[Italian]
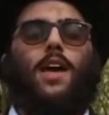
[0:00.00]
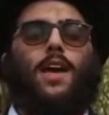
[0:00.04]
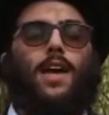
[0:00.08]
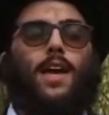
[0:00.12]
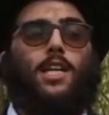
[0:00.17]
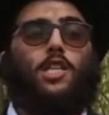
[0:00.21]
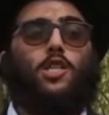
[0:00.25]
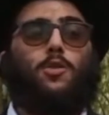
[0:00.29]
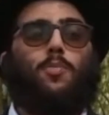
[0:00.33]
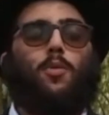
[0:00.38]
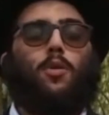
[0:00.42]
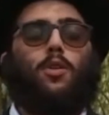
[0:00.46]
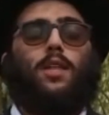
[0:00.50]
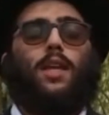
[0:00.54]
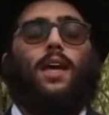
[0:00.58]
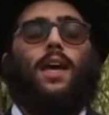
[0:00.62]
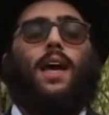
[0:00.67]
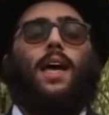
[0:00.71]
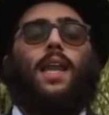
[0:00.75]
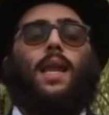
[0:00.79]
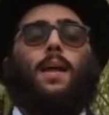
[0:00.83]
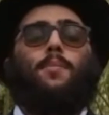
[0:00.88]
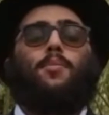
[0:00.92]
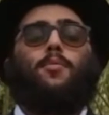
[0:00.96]
e ci porterà
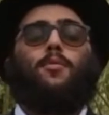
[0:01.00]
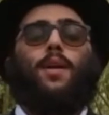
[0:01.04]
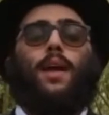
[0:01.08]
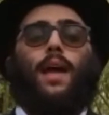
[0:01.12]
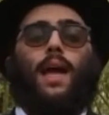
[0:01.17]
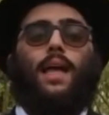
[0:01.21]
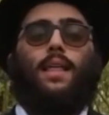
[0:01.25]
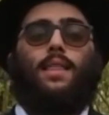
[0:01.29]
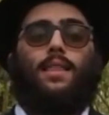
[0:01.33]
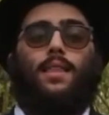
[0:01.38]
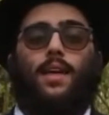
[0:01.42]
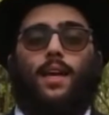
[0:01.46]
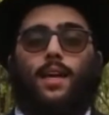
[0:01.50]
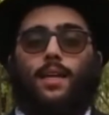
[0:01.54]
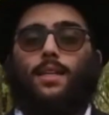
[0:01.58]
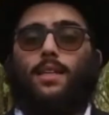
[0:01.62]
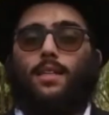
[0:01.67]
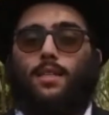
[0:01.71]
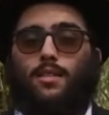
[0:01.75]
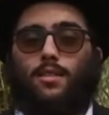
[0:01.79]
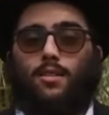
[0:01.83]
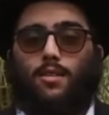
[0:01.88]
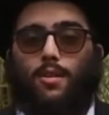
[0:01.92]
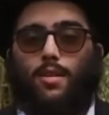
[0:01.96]
alla più grande
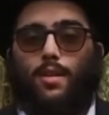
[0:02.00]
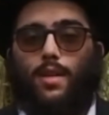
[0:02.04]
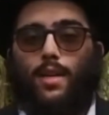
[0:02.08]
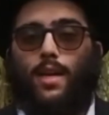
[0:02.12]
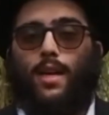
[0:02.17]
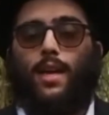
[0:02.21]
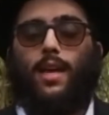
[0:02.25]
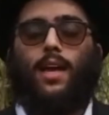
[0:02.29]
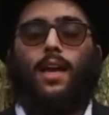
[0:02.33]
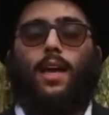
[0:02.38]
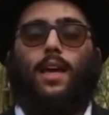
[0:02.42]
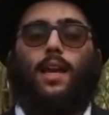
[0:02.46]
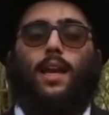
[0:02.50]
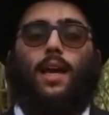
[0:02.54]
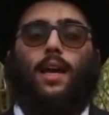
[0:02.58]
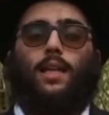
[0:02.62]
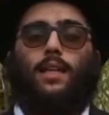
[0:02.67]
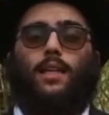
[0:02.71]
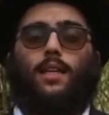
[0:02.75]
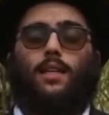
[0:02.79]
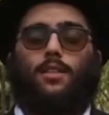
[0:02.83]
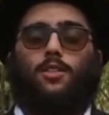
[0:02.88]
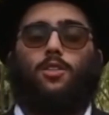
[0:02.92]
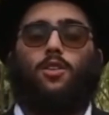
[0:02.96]
redenzione, che è la
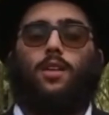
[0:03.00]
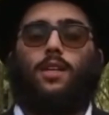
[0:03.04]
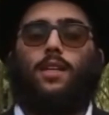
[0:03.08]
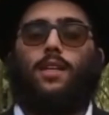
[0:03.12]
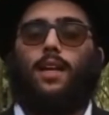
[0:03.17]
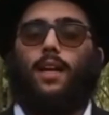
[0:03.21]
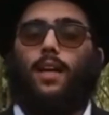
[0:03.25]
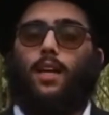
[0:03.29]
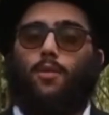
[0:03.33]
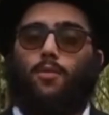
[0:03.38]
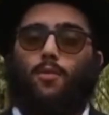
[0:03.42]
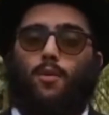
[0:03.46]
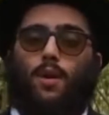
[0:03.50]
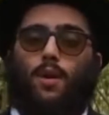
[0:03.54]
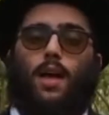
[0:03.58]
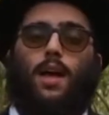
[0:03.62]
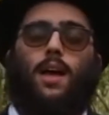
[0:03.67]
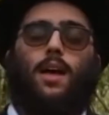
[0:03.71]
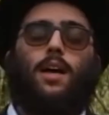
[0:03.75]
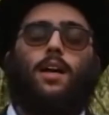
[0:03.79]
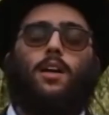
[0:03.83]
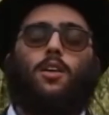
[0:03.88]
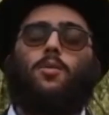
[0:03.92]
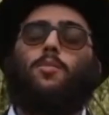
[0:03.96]
redenzione della
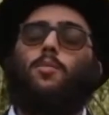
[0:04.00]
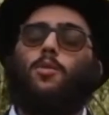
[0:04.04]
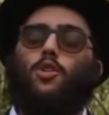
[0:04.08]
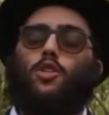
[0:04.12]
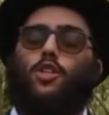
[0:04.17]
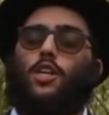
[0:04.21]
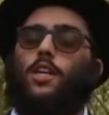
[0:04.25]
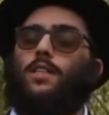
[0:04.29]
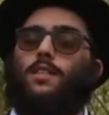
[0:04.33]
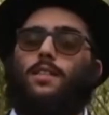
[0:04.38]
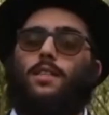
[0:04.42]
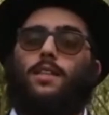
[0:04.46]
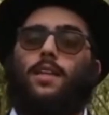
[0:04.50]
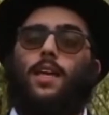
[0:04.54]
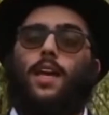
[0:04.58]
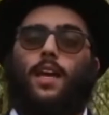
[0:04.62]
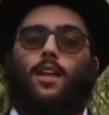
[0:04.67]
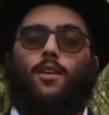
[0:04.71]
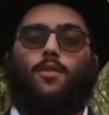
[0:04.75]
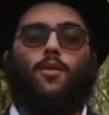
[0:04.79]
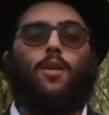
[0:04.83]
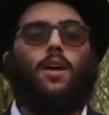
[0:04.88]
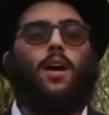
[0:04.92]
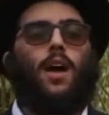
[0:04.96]
Geulah, come Moshiach
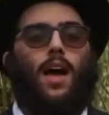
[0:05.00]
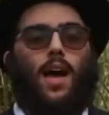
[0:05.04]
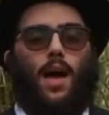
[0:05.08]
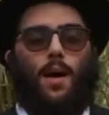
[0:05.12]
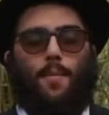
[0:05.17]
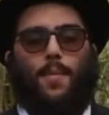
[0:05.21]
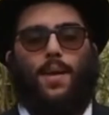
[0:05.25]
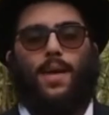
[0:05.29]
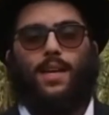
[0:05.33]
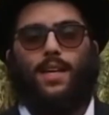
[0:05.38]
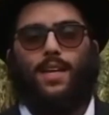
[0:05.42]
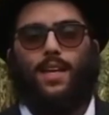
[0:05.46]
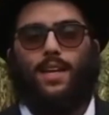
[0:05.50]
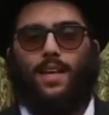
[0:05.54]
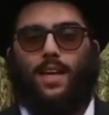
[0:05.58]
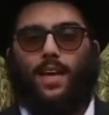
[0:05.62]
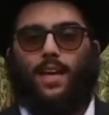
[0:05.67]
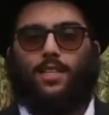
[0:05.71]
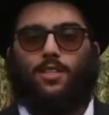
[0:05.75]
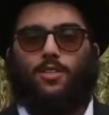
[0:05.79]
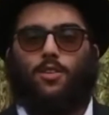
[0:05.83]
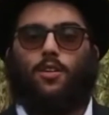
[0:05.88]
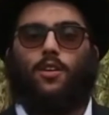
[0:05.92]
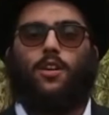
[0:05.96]
Tzidkenu, Amen, che
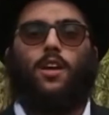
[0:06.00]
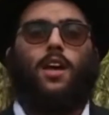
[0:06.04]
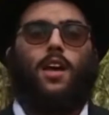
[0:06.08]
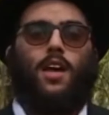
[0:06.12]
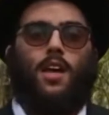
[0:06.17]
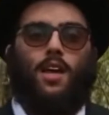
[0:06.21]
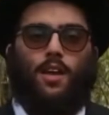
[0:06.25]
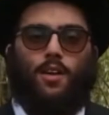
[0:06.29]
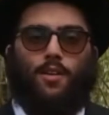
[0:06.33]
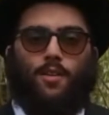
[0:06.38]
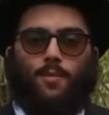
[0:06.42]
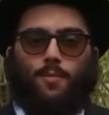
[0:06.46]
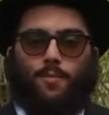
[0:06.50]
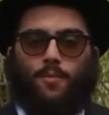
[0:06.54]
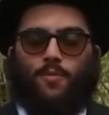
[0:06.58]
Niratzon.